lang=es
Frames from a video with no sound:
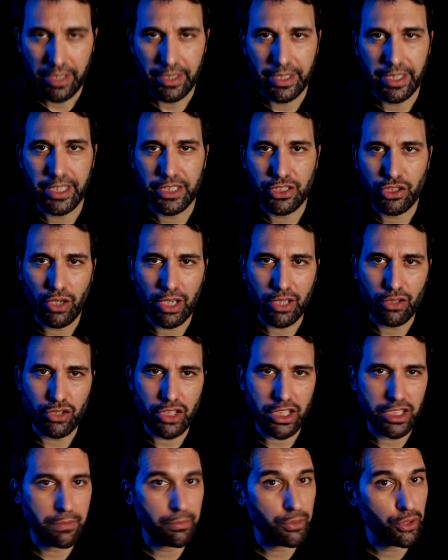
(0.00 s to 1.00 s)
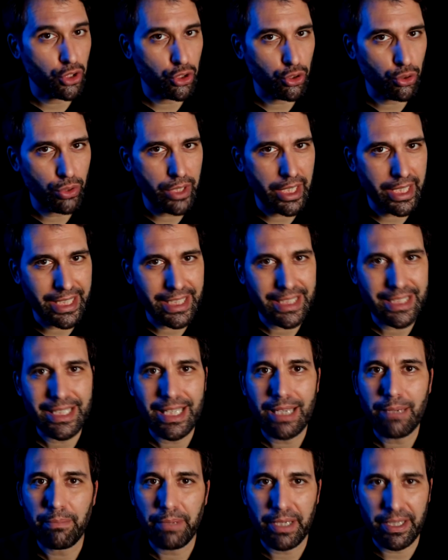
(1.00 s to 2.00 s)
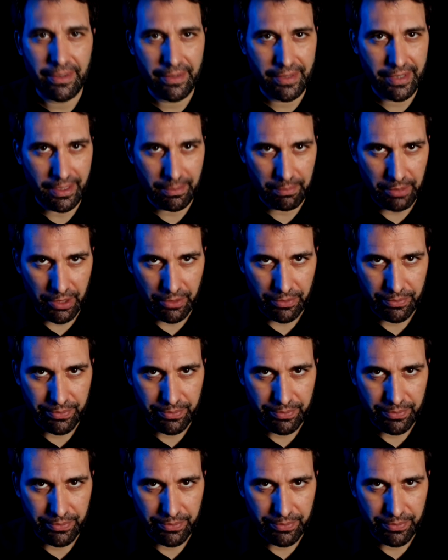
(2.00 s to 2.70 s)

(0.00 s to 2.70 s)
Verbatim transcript: De hecho, la cosa se puso chunga desde el principio.